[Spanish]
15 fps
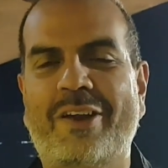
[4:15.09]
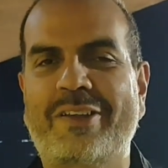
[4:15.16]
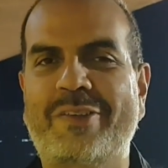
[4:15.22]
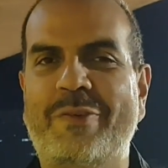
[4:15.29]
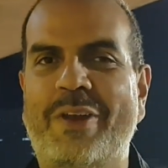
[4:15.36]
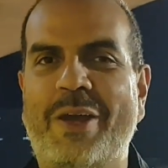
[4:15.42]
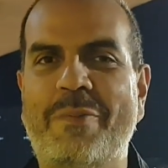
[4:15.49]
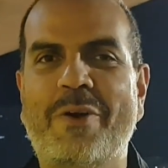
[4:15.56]

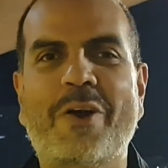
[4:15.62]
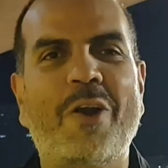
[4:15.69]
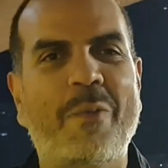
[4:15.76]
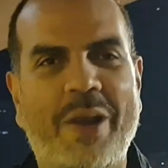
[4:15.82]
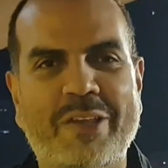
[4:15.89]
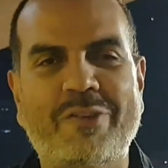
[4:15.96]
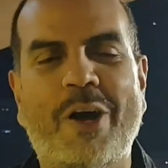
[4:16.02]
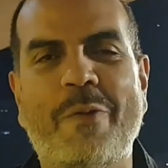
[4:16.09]
recibiremos con los
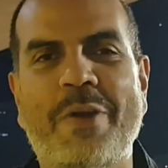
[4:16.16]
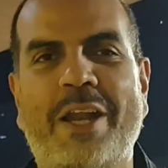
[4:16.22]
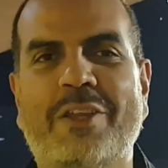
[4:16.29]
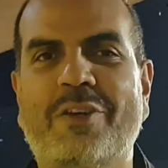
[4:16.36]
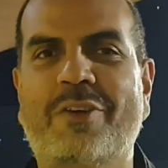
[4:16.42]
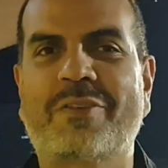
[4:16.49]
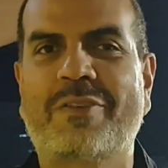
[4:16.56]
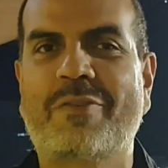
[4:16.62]
brazos
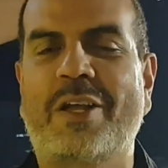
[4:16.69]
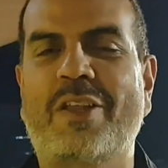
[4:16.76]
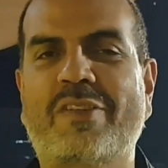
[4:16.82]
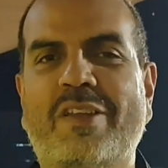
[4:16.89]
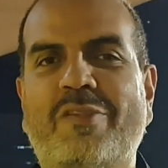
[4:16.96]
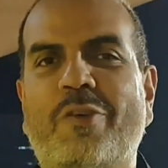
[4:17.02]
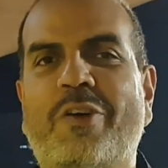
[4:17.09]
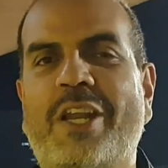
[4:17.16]
abiertos cuando
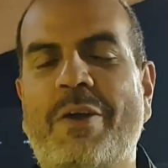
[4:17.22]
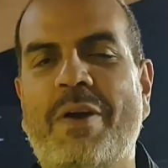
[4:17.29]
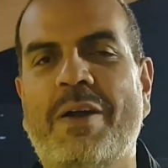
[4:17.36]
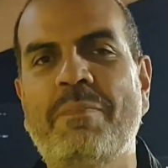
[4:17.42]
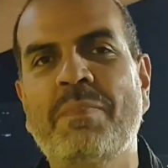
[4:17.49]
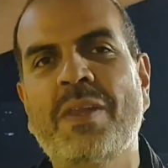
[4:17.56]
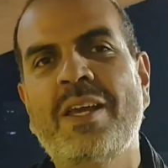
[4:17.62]
se suscriban.